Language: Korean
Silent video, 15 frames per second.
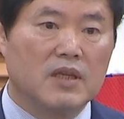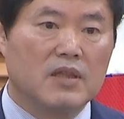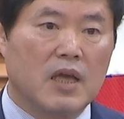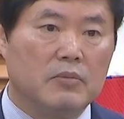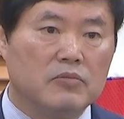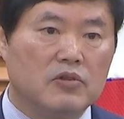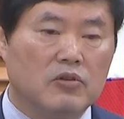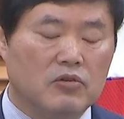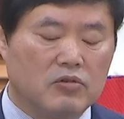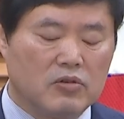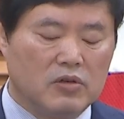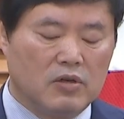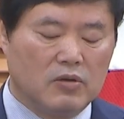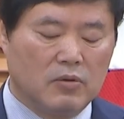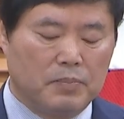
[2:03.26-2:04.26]

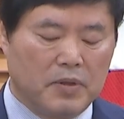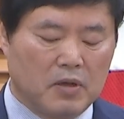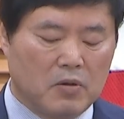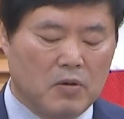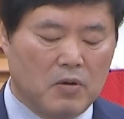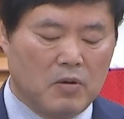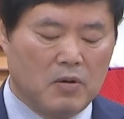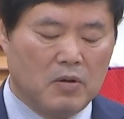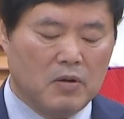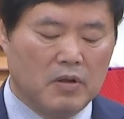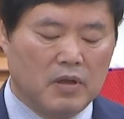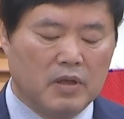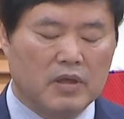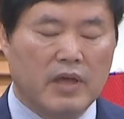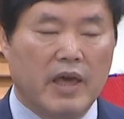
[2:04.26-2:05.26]
탐지율을 높이고
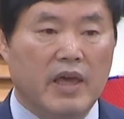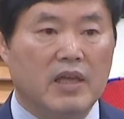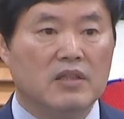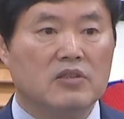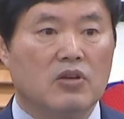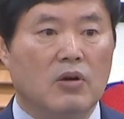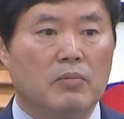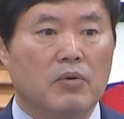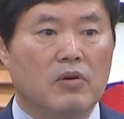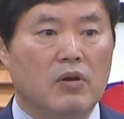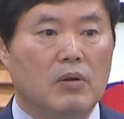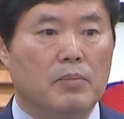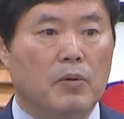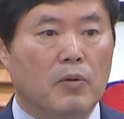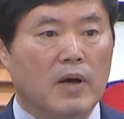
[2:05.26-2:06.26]
개인
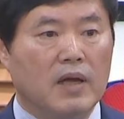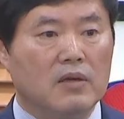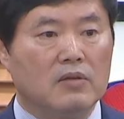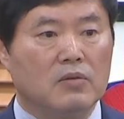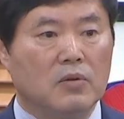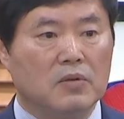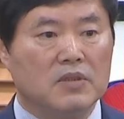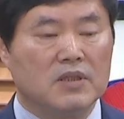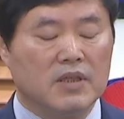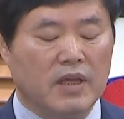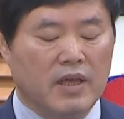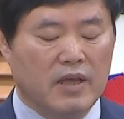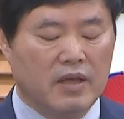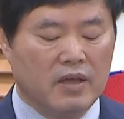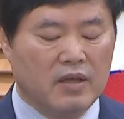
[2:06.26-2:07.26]
정보를 보호하는
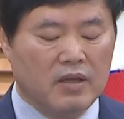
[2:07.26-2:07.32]
동시에